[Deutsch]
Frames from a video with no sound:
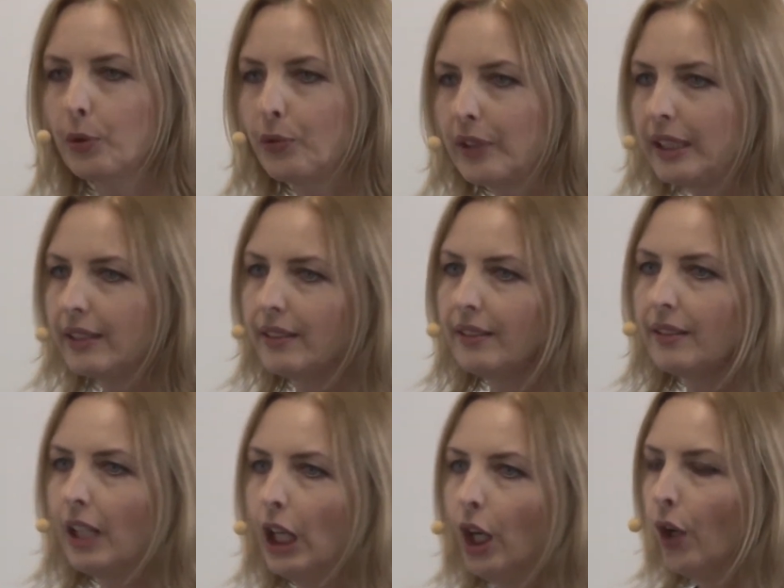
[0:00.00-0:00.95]
befinden
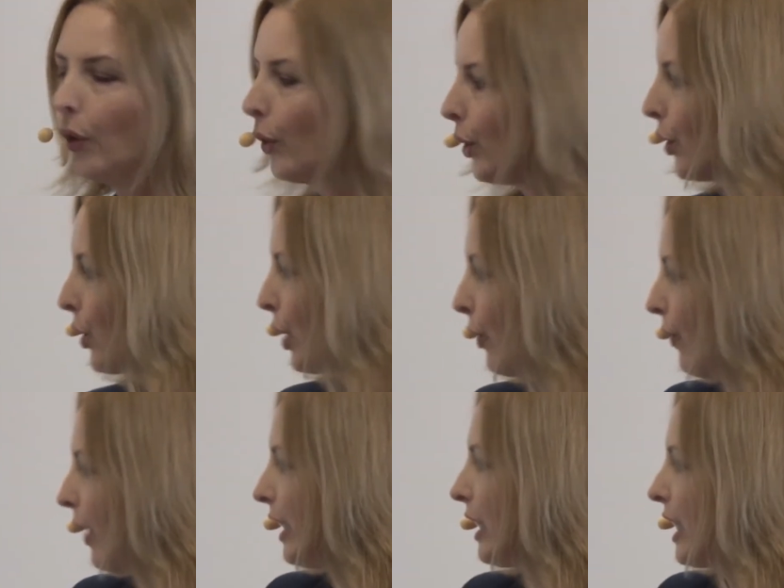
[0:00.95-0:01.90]
und äh,
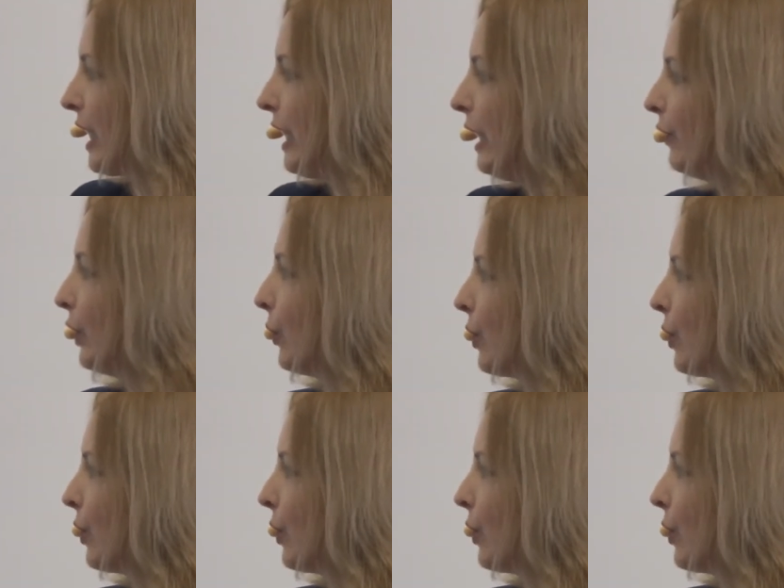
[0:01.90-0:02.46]
welche Ziele wir